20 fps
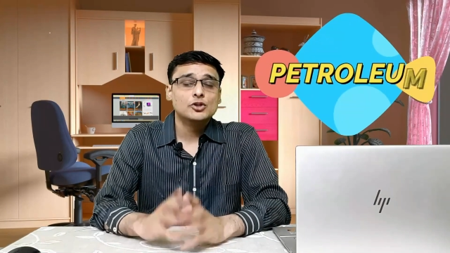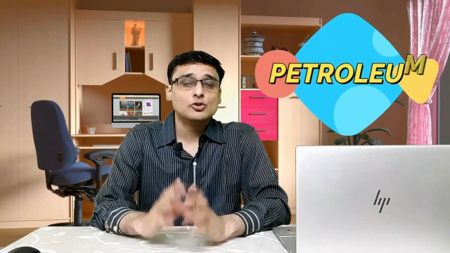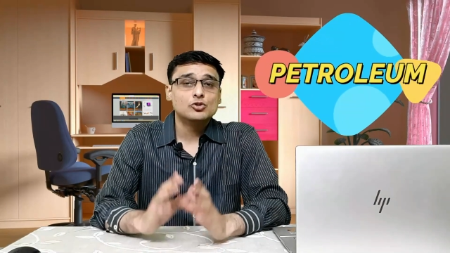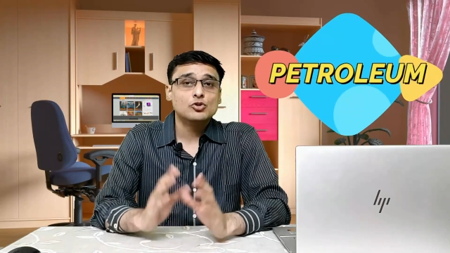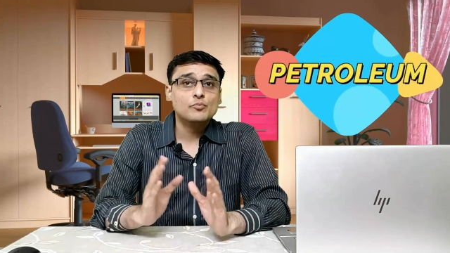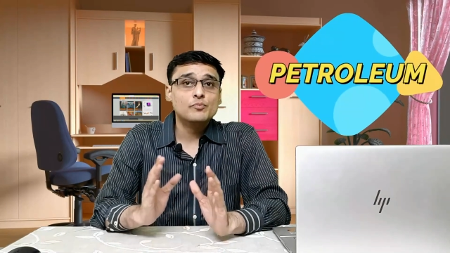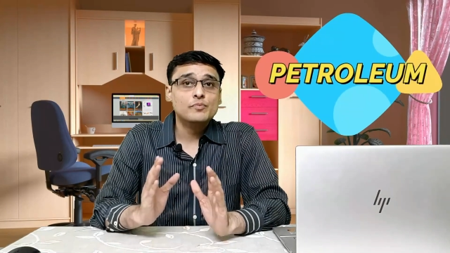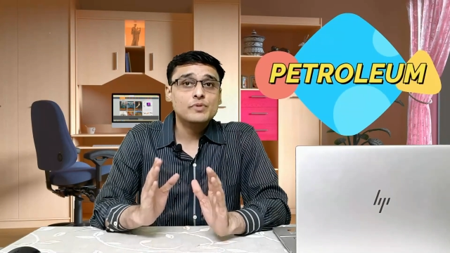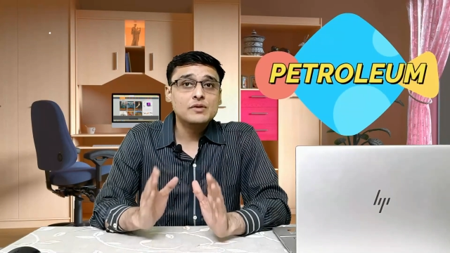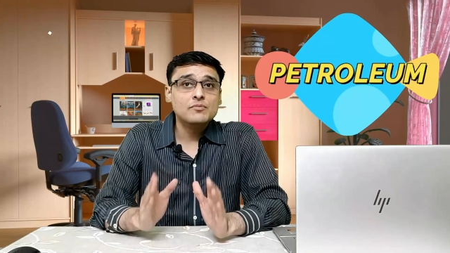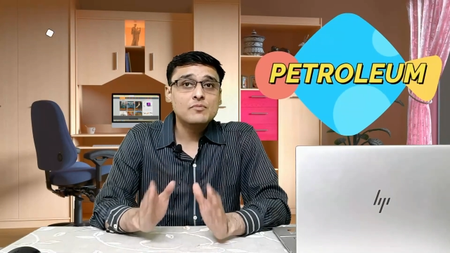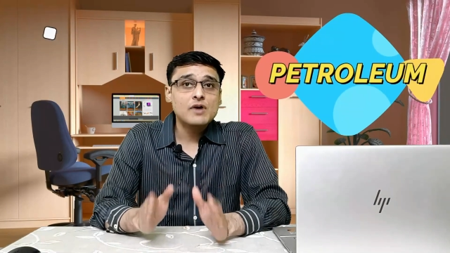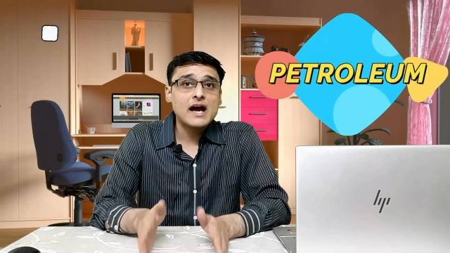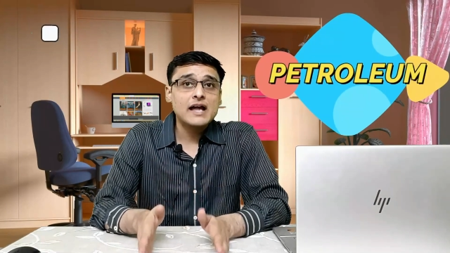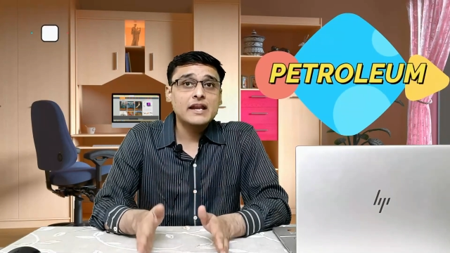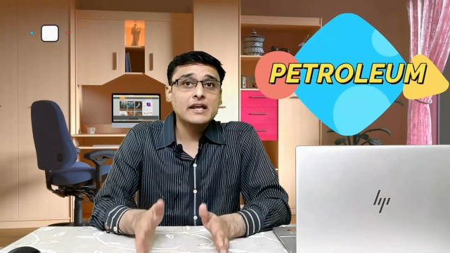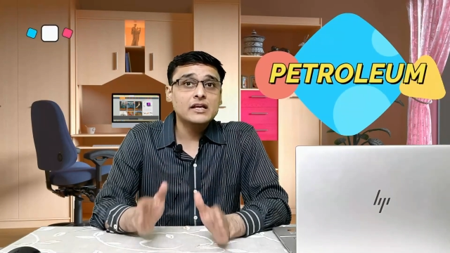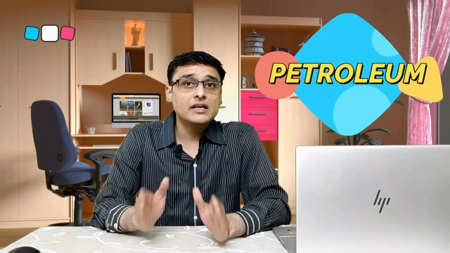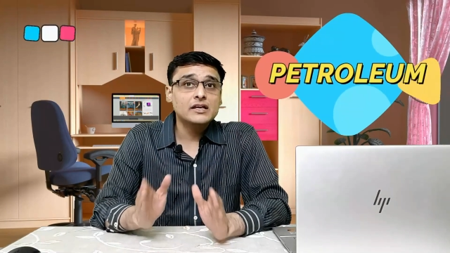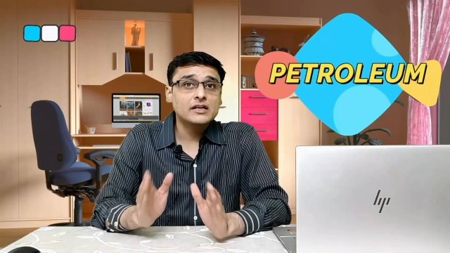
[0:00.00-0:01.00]
तो
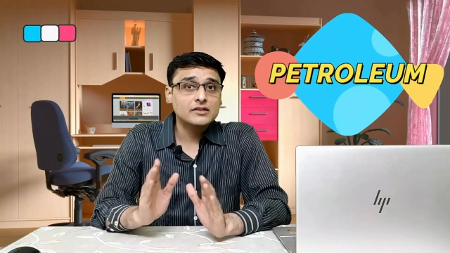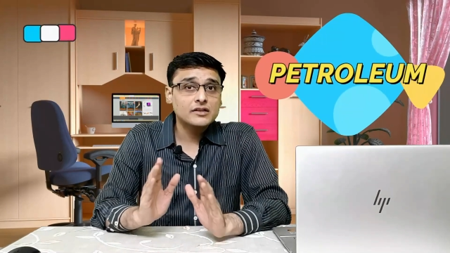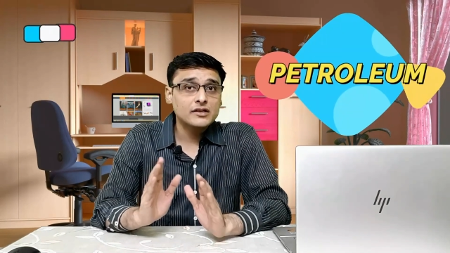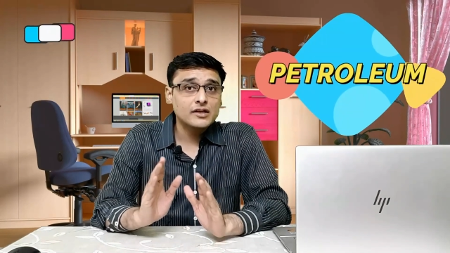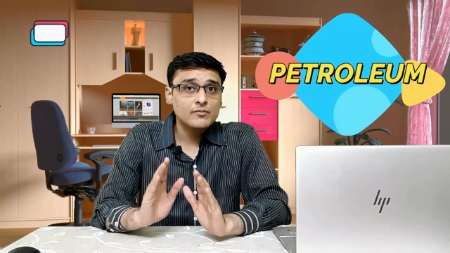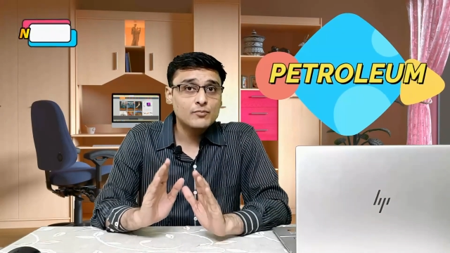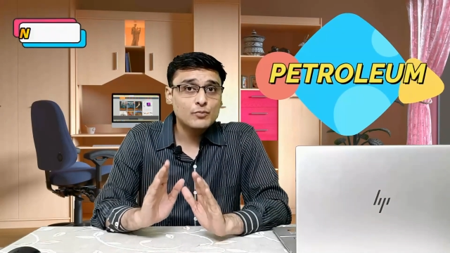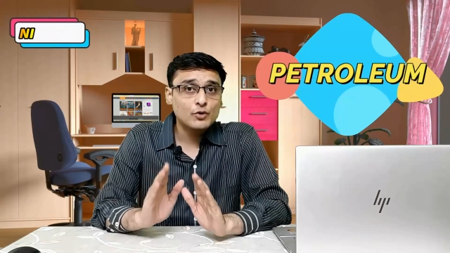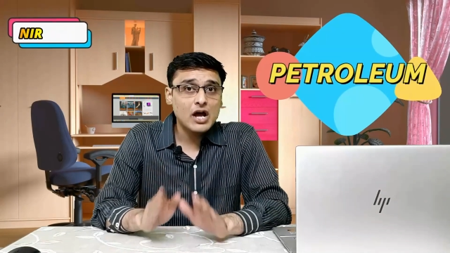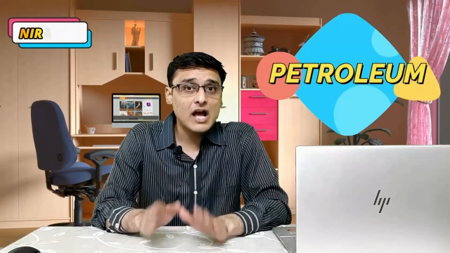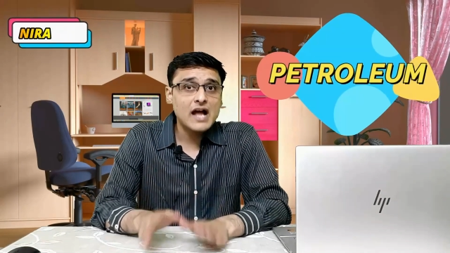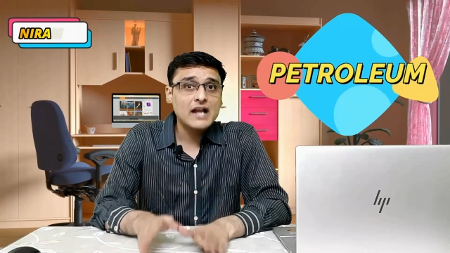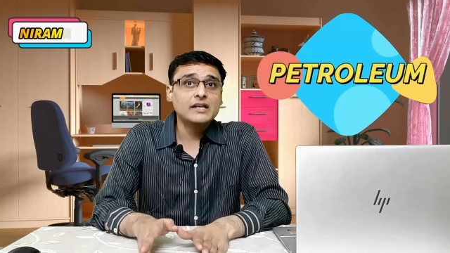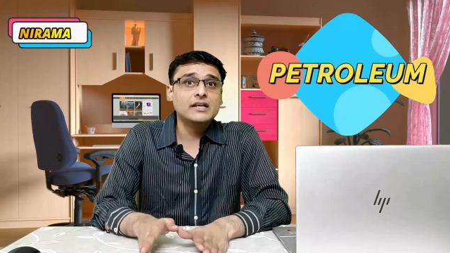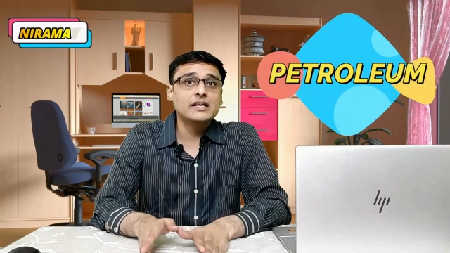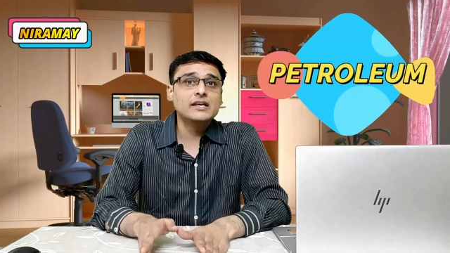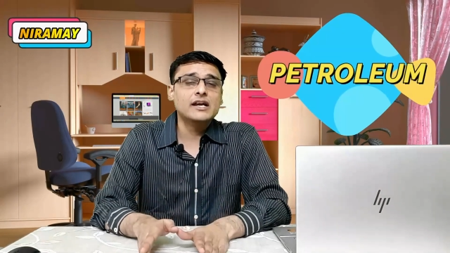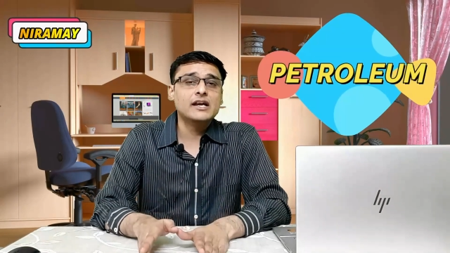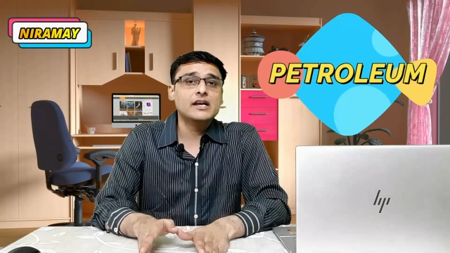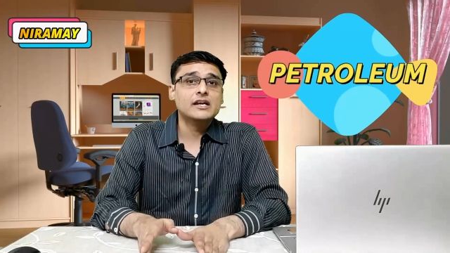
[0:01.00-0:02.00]
बीमारी कितनी
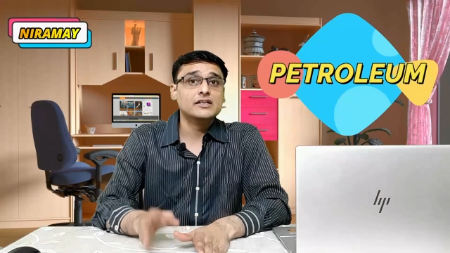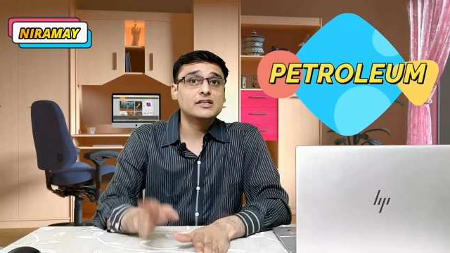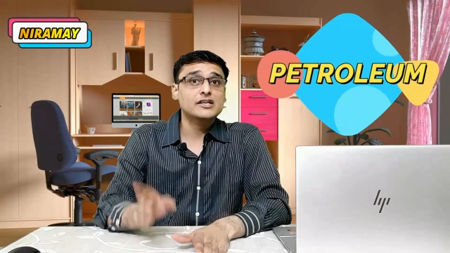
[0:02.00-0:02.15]
पुरानी है